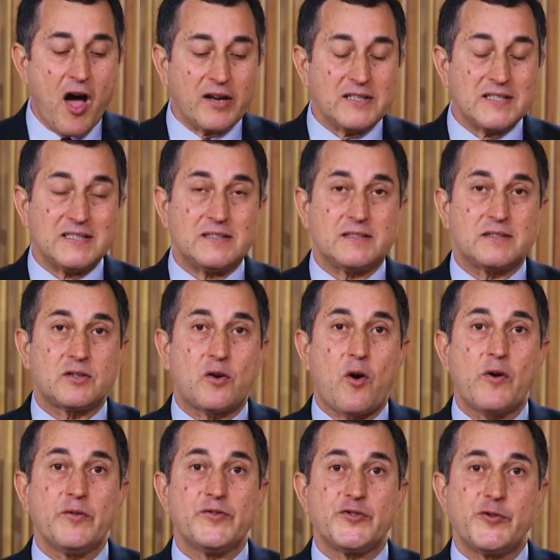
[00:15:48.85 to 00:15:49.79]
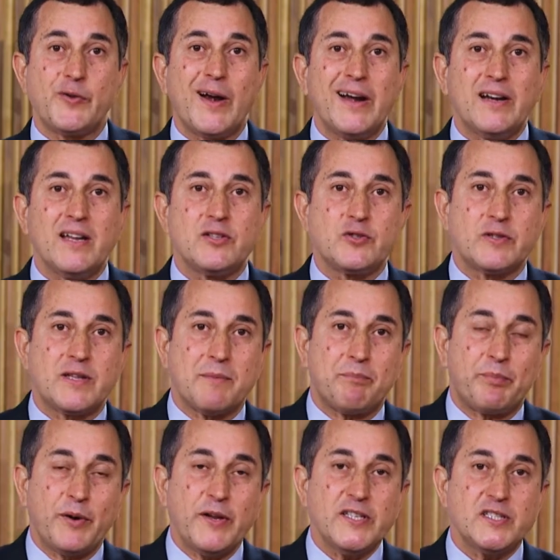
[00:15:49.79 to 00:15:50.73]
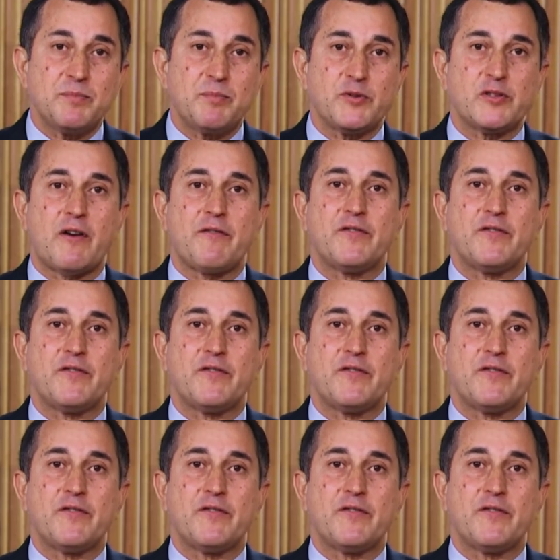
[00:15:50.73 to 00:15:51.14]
e l'ispirazione ci dice persino